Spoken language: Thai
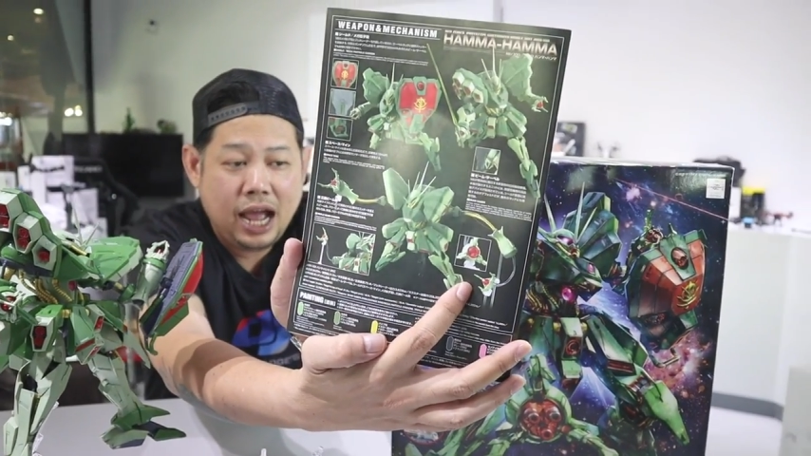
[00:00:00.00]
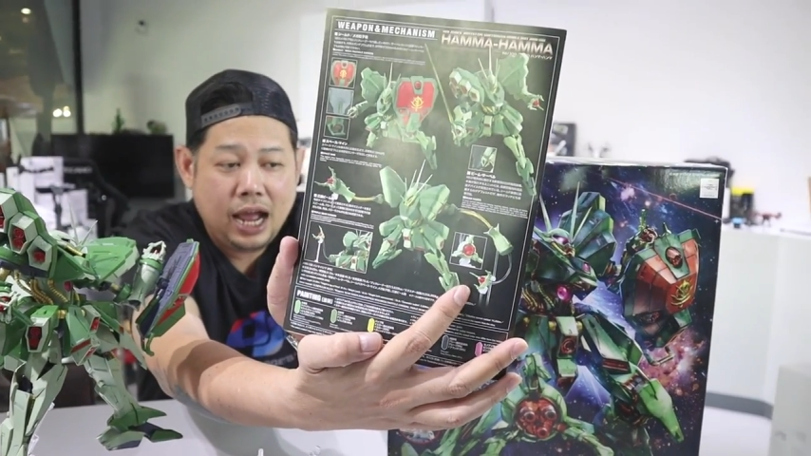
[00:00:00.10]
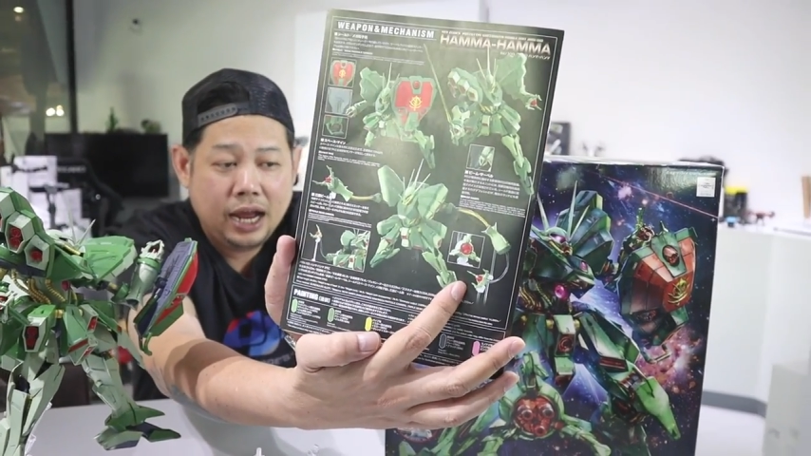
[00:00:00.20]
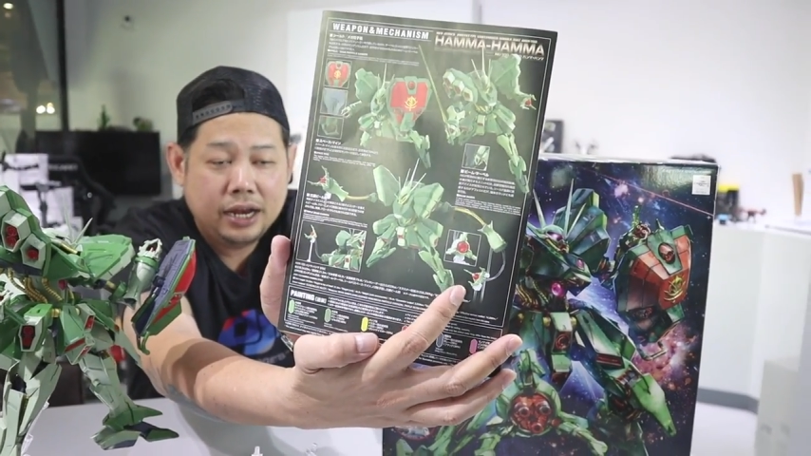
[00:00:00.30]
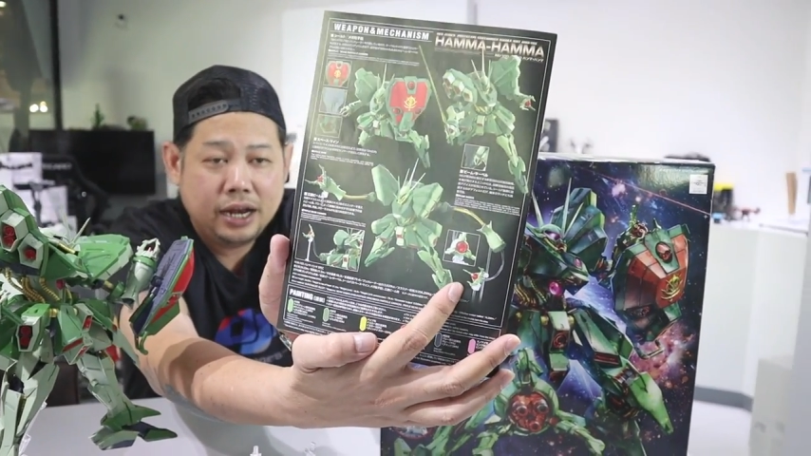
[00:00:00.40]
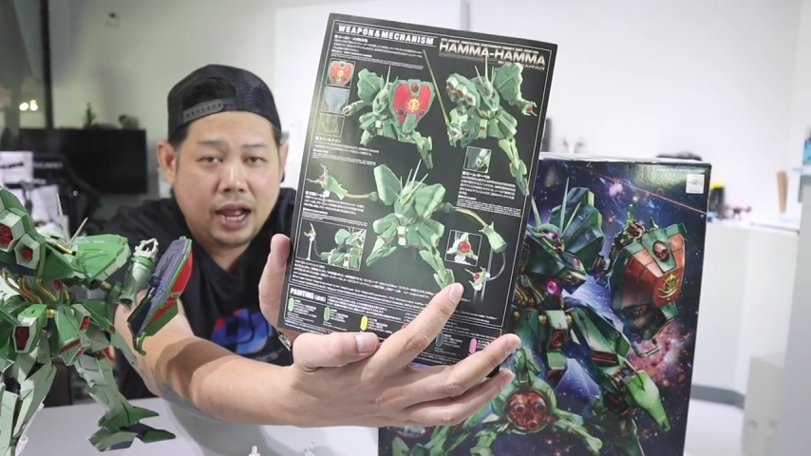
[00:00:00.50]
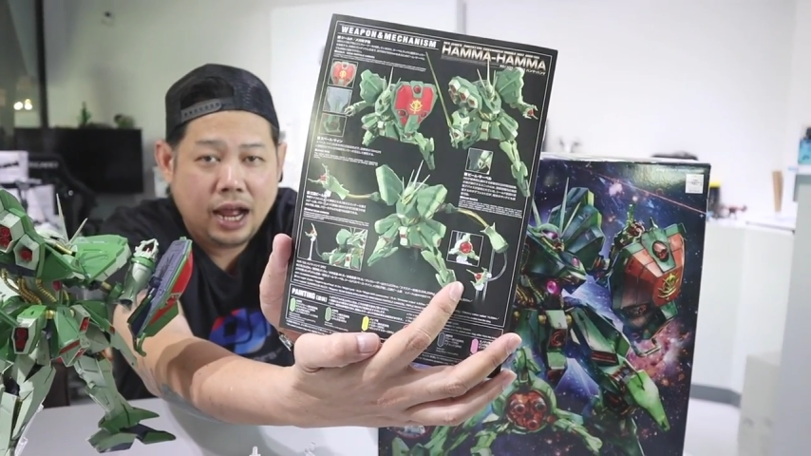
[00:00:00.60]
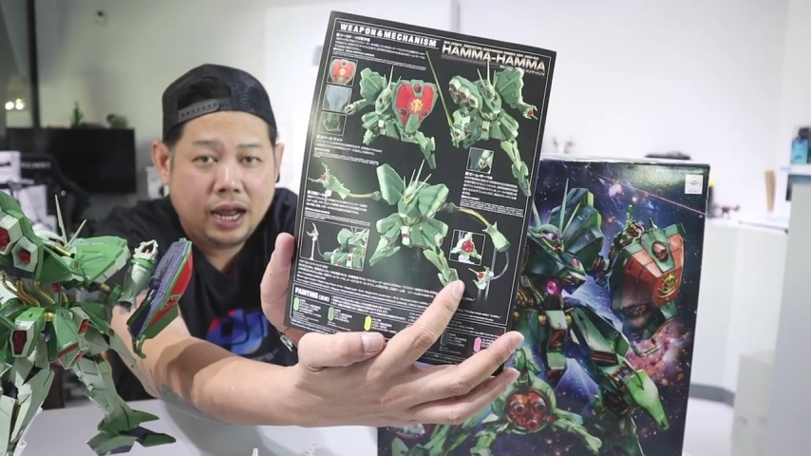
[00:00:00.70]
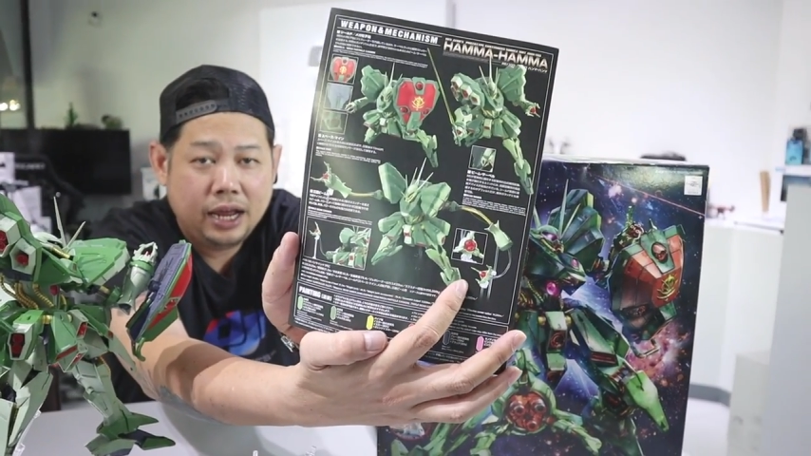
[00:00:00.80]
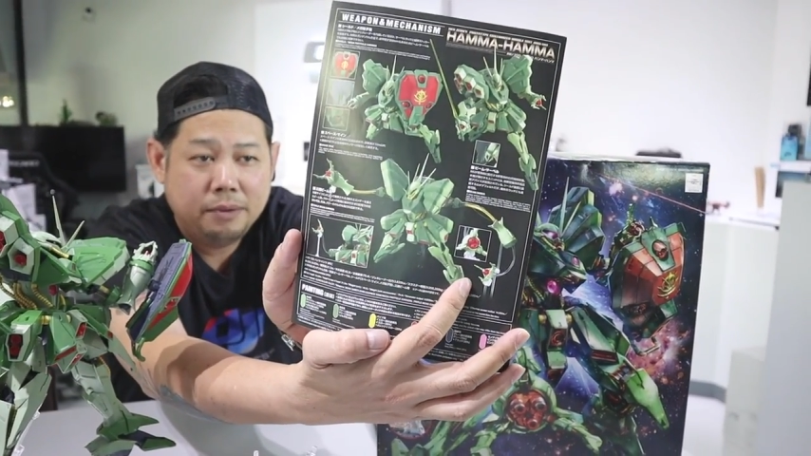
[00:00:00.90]
นะ
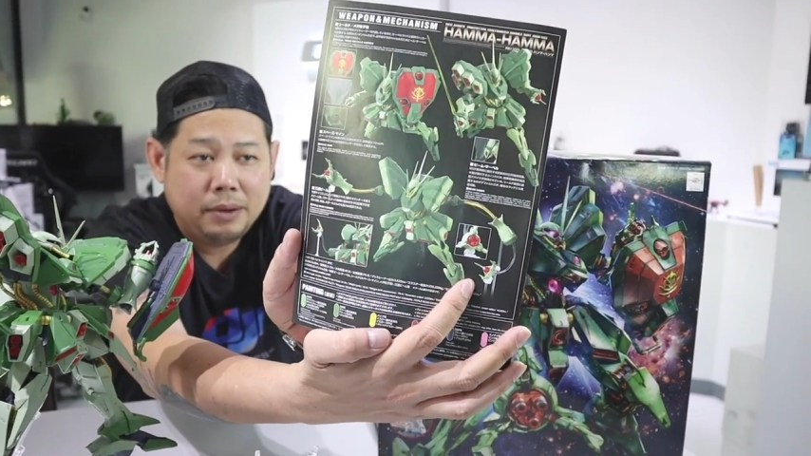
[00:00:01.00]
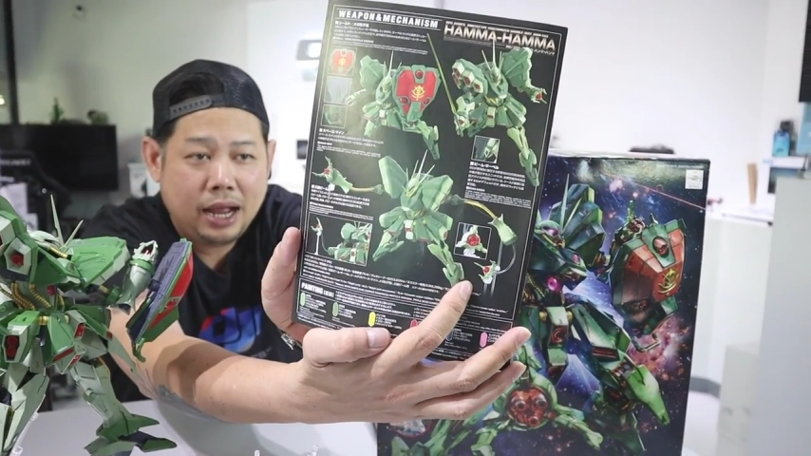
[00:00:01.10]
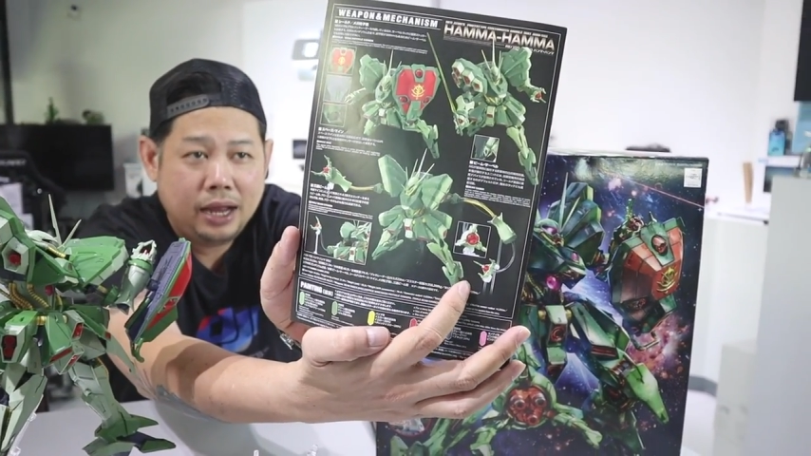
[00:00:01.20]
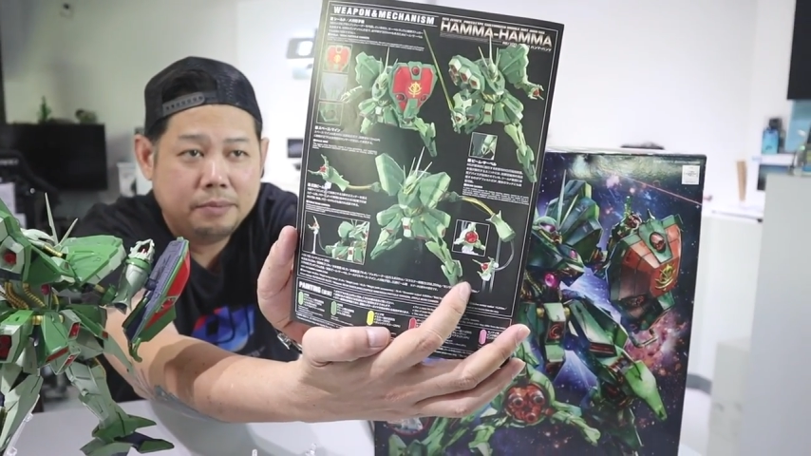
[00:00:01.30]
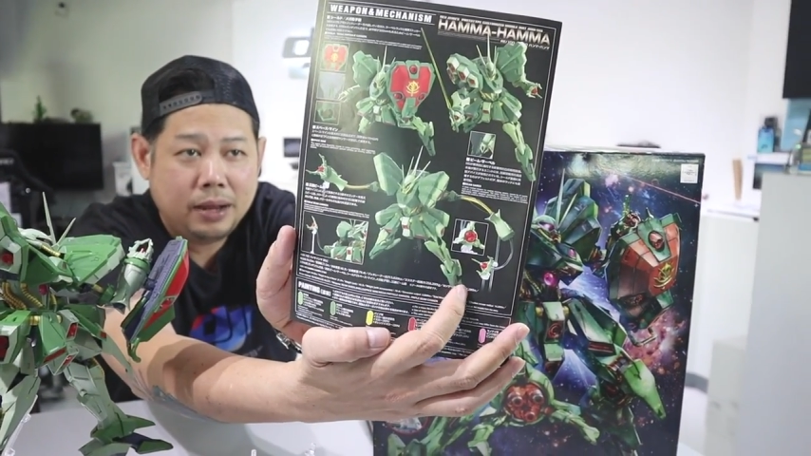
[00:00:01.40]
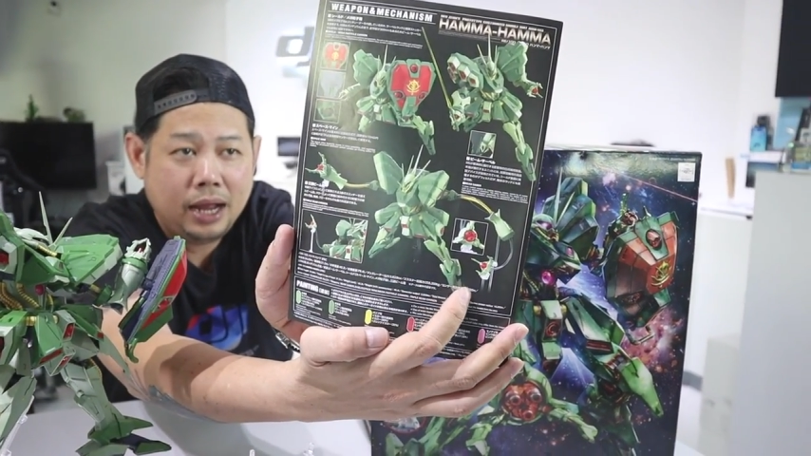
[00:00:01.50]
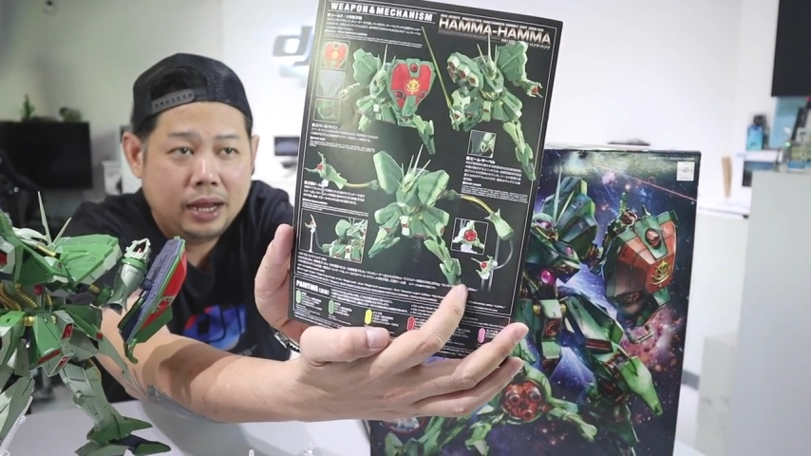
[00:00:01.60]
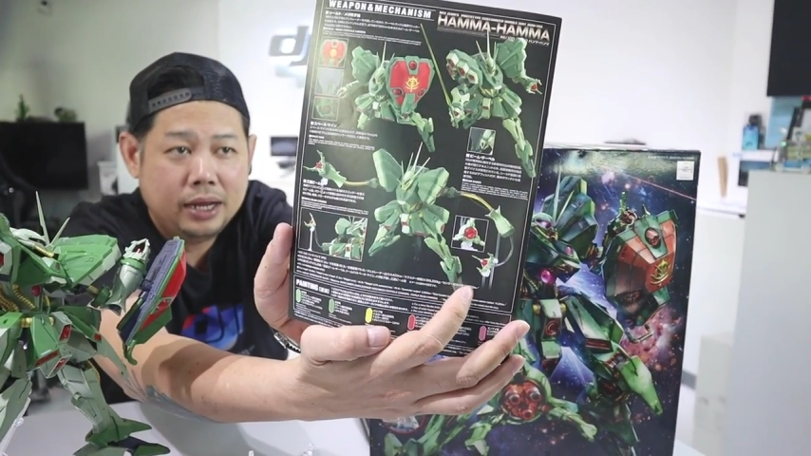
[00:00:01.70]
เห็นไหม เห็นไหม